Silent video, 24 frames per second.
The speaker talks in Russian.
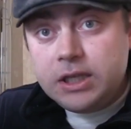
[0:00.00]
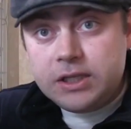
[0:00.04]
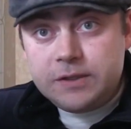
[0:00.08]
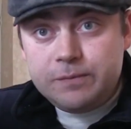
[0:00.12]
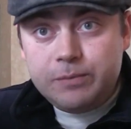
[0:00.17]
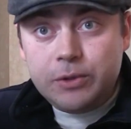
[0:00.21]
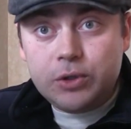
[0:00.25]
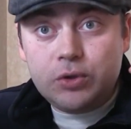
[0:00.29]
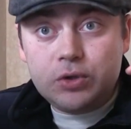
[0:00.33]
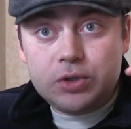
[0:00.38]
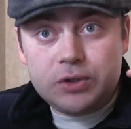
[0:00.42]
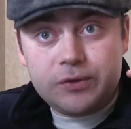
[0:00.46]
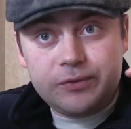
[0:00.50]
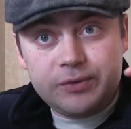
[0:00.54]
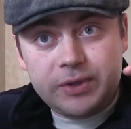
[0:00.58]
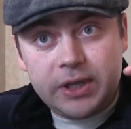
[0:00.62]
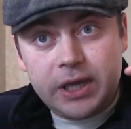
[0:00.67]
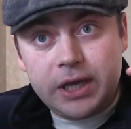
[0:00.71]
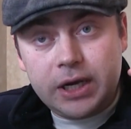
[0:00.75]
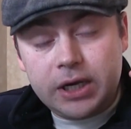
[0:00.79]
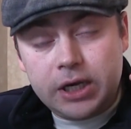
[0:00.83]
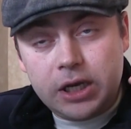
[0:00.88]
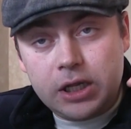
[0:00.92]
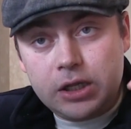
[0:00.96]
Из минусов,
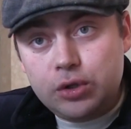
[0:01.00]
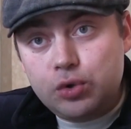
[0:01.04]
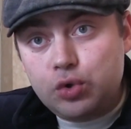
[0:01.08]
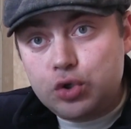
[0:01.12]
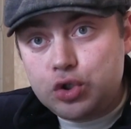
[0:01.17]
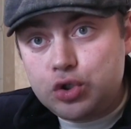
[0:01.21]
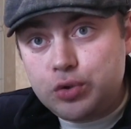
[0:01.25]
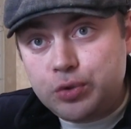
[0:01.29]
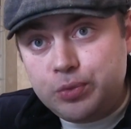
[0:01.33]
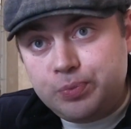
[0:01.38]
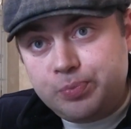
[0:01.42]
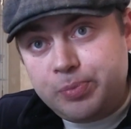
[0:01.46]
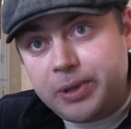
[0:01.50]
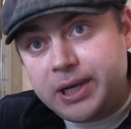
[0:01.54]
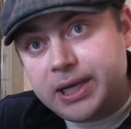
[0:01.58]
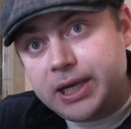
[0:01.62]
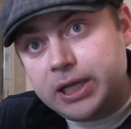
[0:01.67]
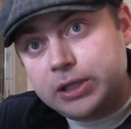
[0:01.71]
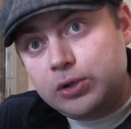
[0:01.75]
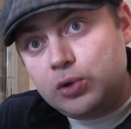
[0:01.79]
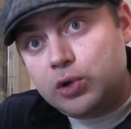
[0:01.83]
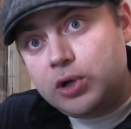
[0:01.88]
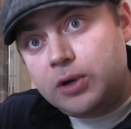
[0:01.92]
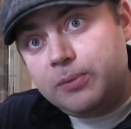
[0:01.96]
наверное, это то, что
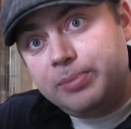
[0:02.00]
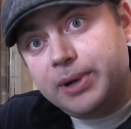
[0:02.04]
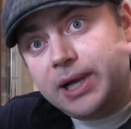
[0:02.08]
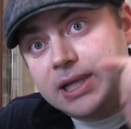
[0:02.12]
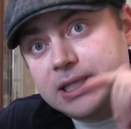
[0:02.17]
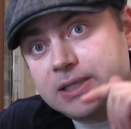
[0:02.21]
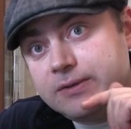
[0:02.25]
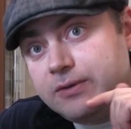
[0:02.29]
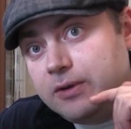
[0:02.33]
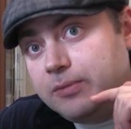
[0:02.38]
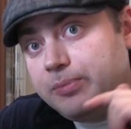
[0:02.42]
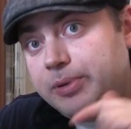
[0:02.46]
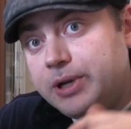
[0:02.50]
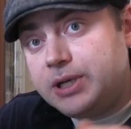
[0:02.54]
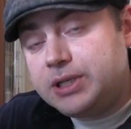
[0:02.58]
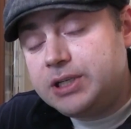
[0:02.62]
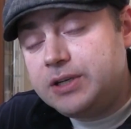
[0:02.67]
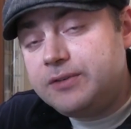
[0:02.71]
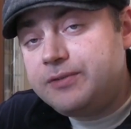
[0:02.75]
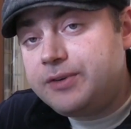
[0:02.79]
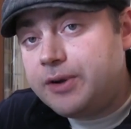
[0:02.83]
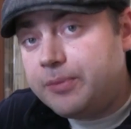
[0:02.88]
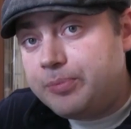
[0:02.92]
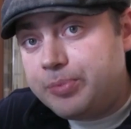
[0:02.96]
пока только базовая
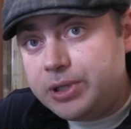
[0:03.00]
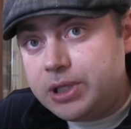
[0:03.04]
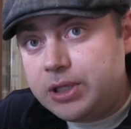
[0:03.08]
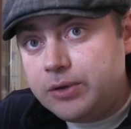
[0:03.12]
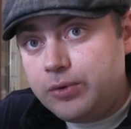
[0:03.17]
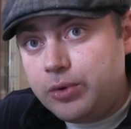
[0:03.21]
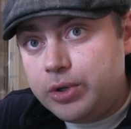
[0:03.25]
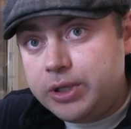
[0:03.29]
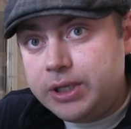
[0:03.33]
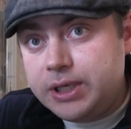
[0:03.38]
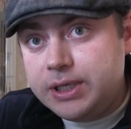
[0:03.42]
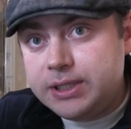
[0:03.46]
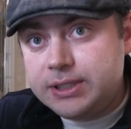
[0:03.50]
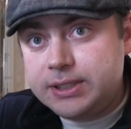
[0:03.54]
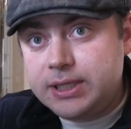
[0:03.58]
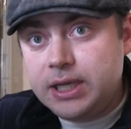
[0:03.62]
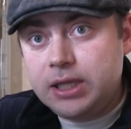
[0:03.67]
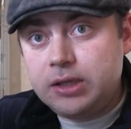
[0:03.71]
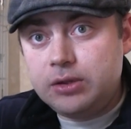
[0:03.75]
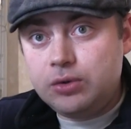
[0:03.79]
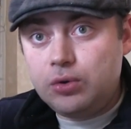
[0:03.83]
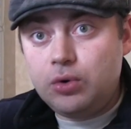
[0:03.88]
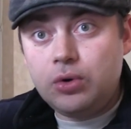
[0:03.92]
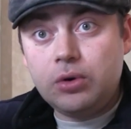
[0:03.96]
прошивка под него есть,
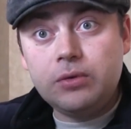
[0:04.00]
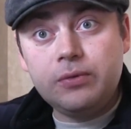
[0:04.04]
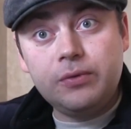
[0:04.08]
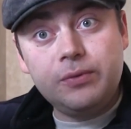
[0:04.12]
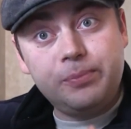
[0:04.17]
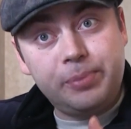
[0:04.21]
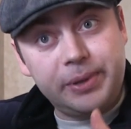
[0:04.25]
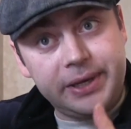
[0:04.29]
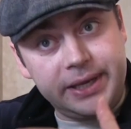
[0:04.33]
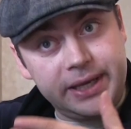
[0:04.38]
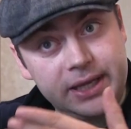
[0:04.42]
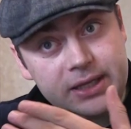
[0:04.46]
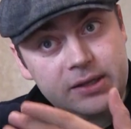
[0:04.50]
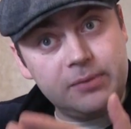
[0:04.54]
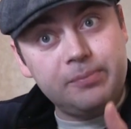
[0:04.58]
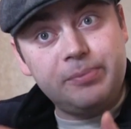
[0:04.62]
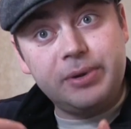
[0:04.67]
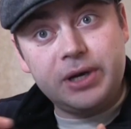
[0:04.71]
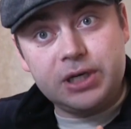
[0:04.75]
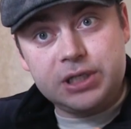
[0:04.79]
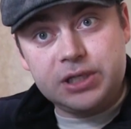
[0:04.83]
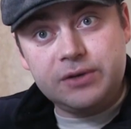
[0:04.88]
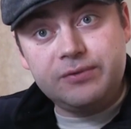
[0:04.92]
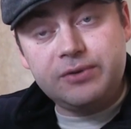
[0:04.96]
да, но при
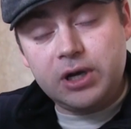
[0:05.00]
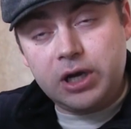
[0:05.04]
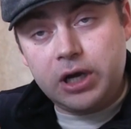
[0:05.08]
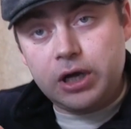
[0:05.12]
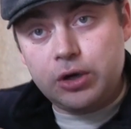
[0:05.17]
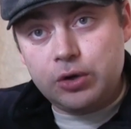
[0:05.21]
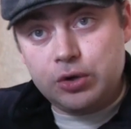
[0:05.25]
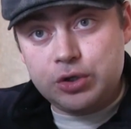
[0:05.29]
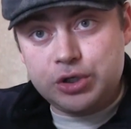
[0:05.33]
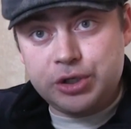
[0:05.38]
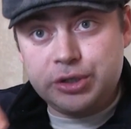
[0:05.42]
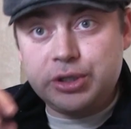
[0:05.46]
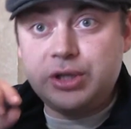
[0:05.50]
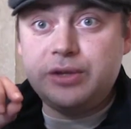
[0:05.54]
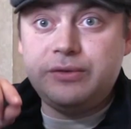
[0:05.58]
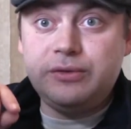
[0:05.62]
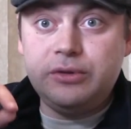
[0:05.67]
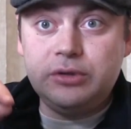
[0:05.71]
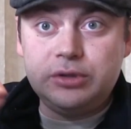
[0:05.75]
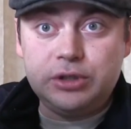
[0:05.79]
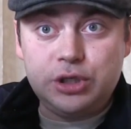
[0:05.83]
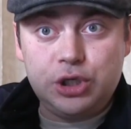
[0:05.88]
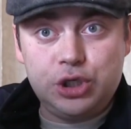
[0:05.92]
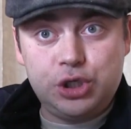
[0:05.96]
этом прошивка хорошая. Ты
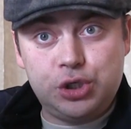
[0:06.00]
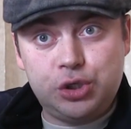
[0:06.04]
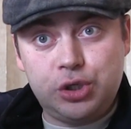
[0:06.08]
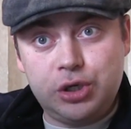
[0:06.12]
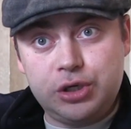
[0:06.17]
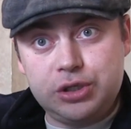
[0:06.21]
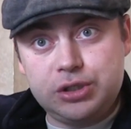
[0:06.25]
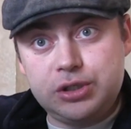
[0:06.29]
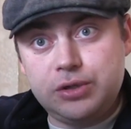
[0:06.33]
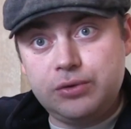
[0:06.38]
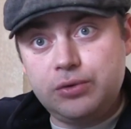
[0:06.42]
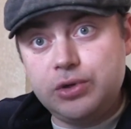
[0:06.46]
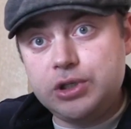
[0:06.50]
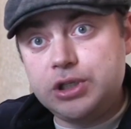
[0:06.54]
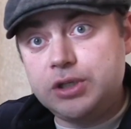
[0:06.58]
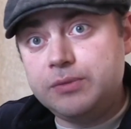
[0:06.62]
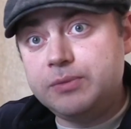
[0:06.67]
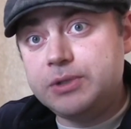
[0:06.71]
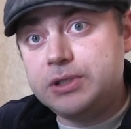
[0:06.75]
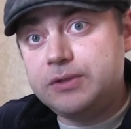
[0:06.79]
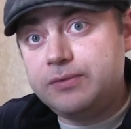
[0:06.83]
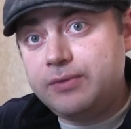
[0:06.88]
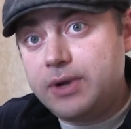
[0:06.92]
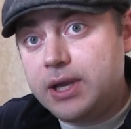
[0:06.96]
видел
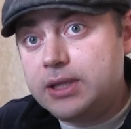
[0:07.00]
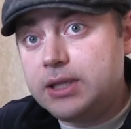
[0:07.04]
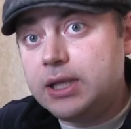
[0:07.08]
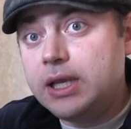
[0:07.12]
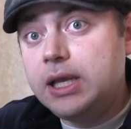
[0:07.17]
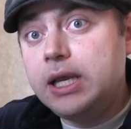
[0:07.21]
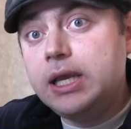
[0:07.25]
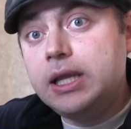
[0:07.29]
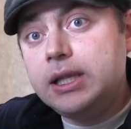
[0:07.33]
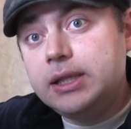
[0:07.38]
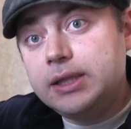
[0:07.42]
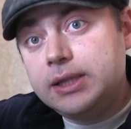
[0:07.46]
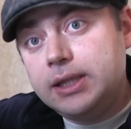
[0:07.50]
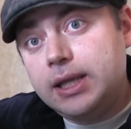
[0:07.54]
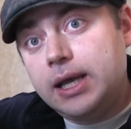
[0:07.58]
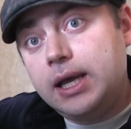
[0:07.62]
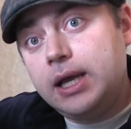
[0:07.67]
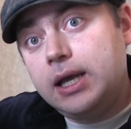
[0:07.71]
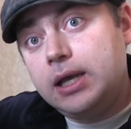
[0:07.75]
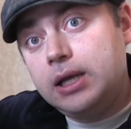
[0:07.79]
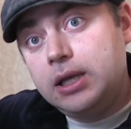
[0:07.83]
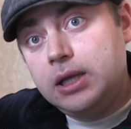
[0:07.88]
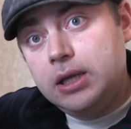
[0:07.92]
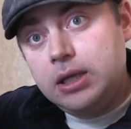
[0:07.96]
1380 ватт
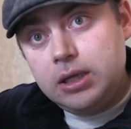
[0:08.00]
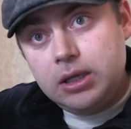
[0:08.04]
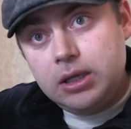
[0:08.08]
на